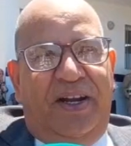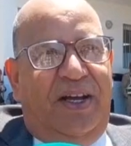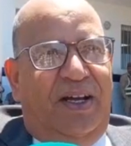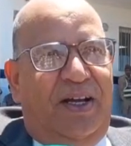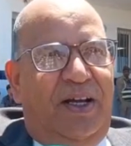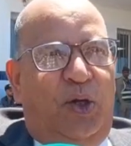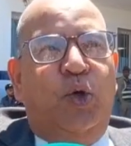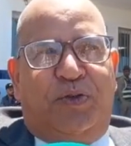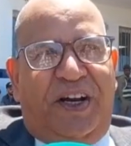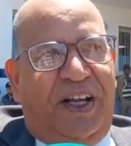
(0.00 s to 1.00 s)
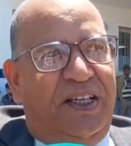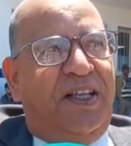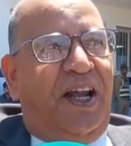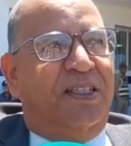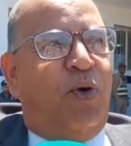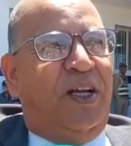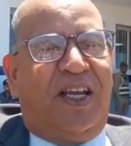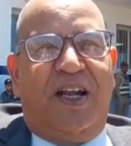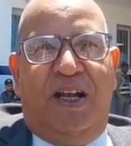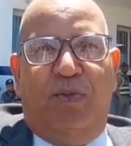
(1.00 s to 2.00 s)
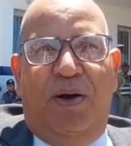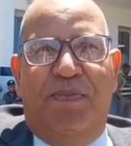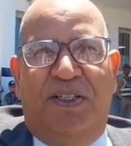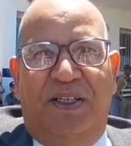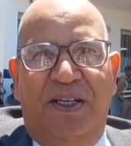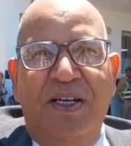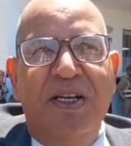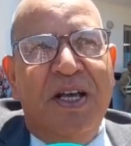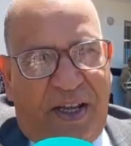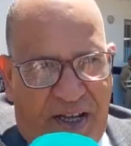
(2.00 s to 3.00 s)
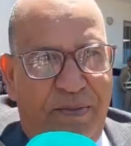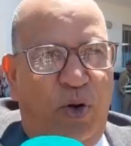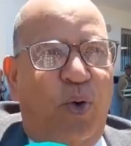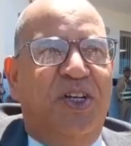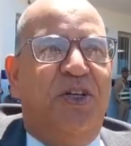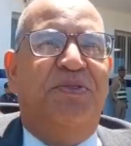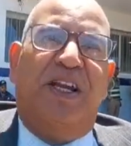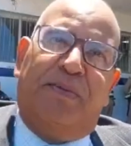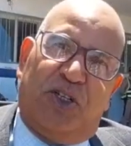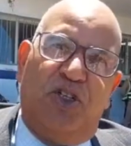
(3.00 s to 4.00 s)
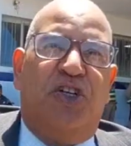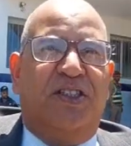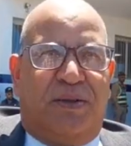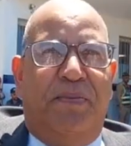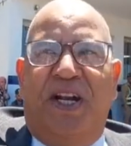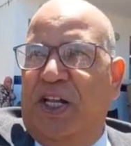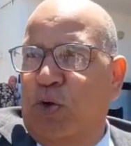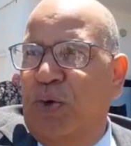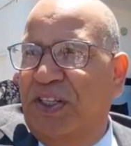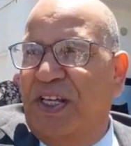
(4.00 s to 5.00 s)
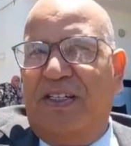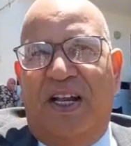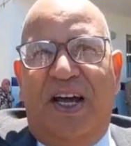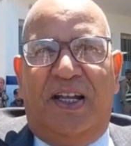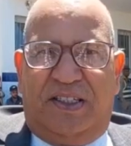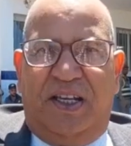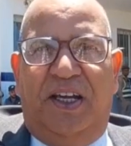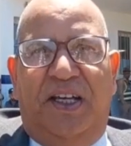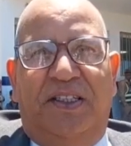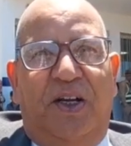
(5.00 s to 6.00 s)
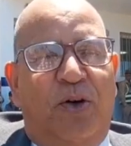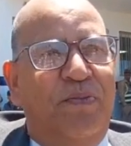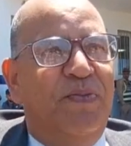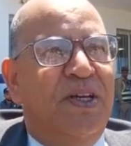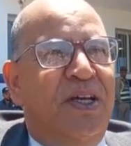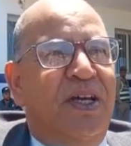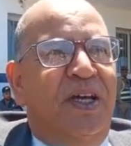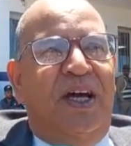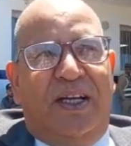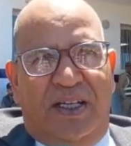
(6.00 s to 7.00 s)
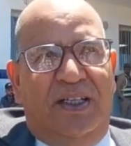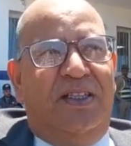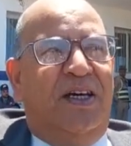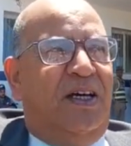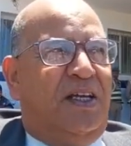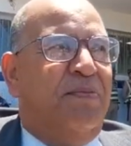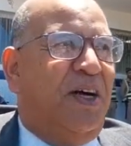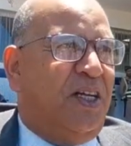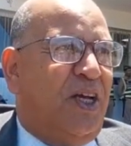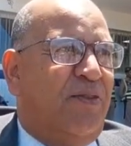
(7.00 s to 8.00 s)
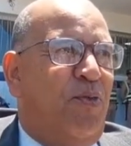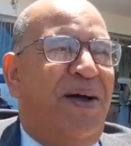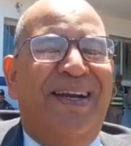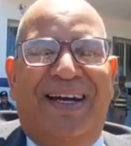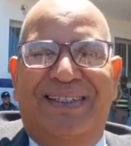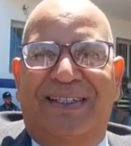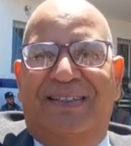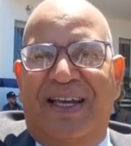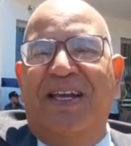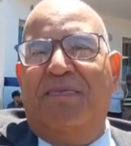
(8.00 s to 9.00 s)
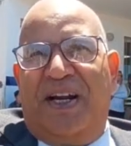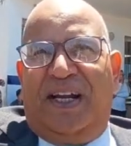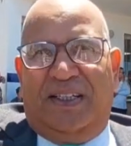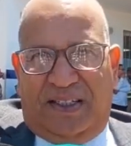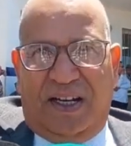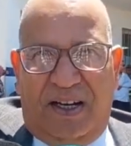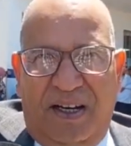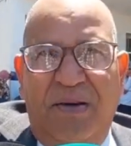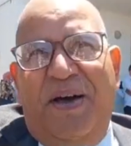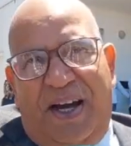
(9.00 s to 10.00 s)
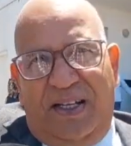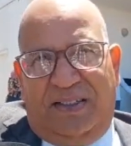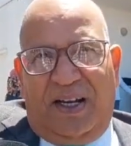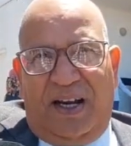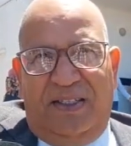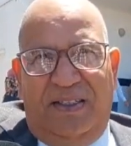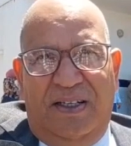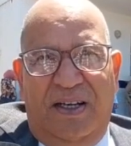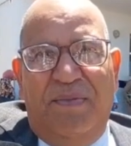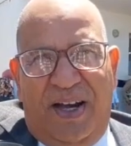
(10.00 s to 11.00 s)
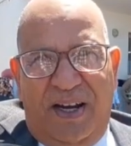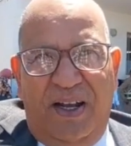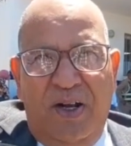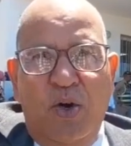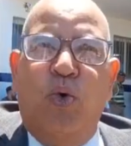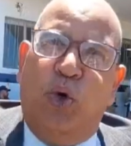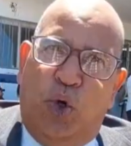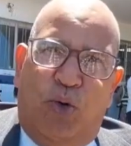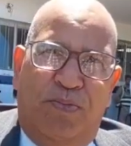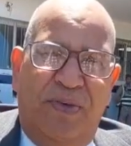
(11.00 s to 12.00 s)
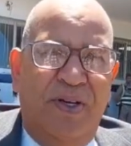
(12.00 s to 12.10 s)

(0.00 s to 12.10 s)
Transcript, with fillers: انا يوسف رخيص رئيس مقاطعه الحي محمدي كان من الواجب ديالي باش نجي نطمن على هاد الوليدات الحاله الصحيه ديالهم اكيد آه، كما كتعرفوا بان هذه ثاني مره كتكرر البارح تكررت البارح واليوم